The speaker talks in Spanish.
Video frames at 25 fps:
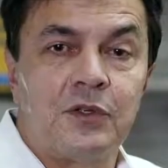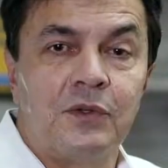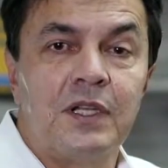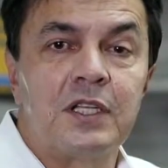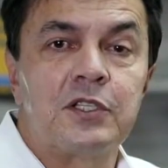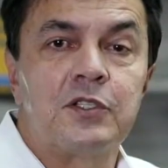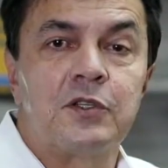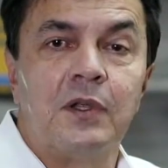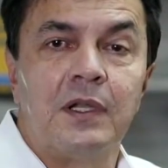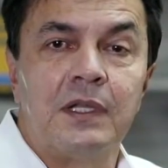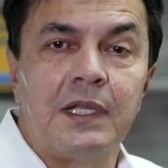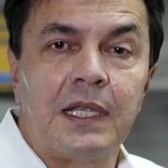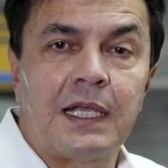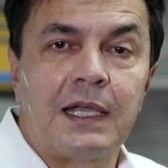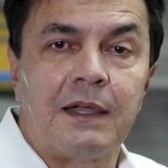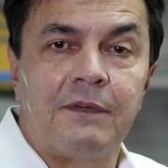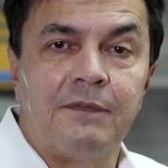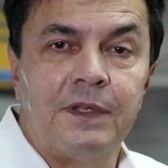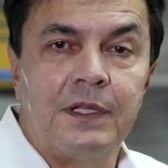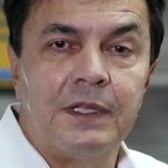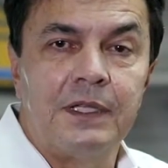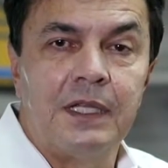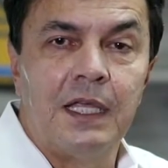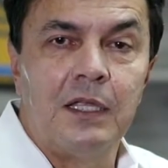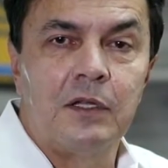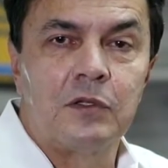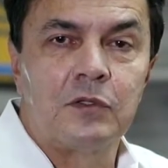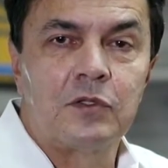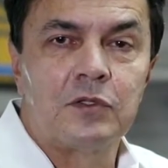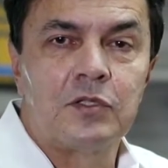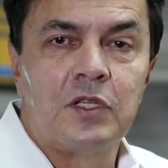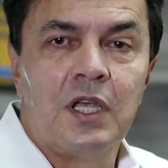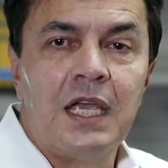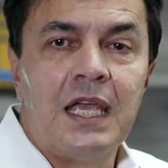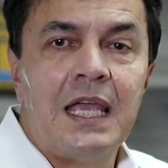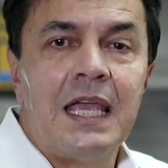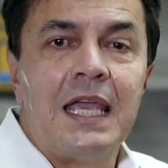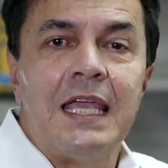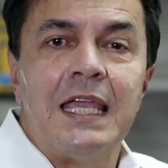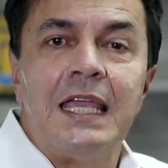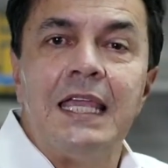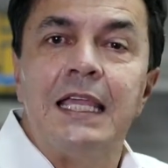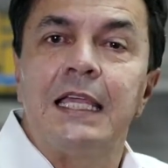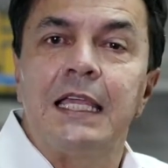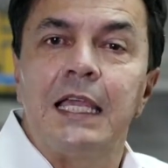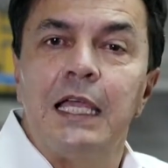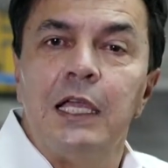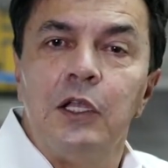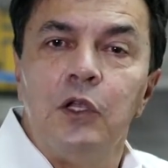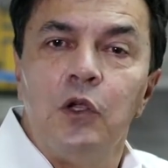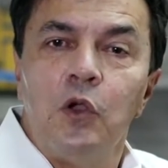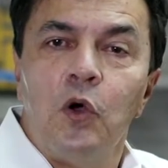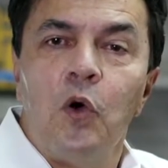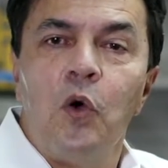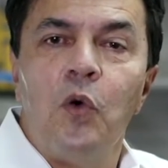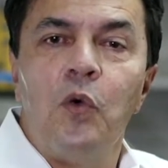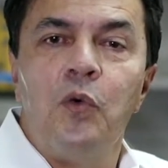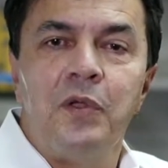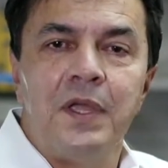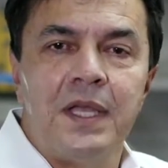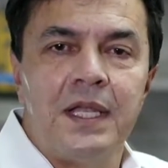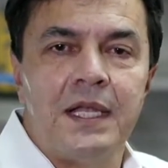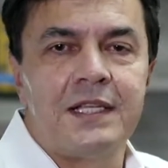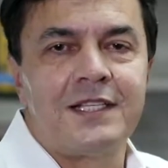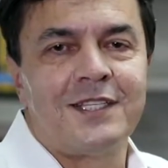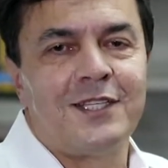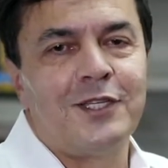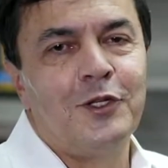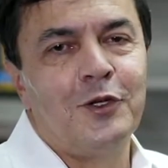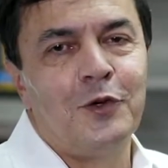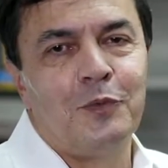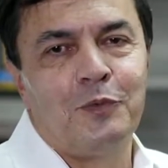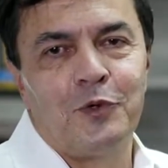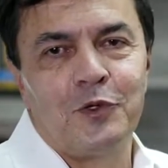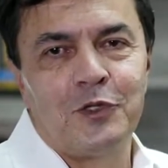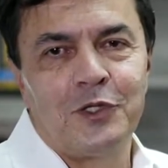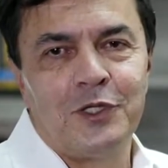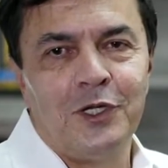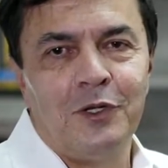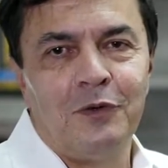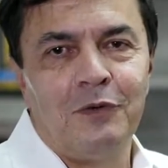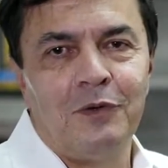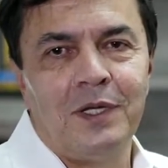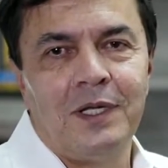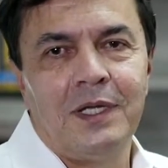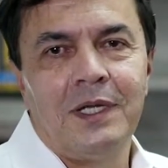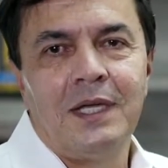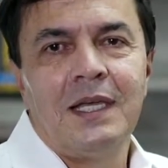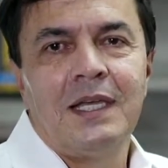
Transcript: Nacional de Cafeteros y que no hubiera sido posible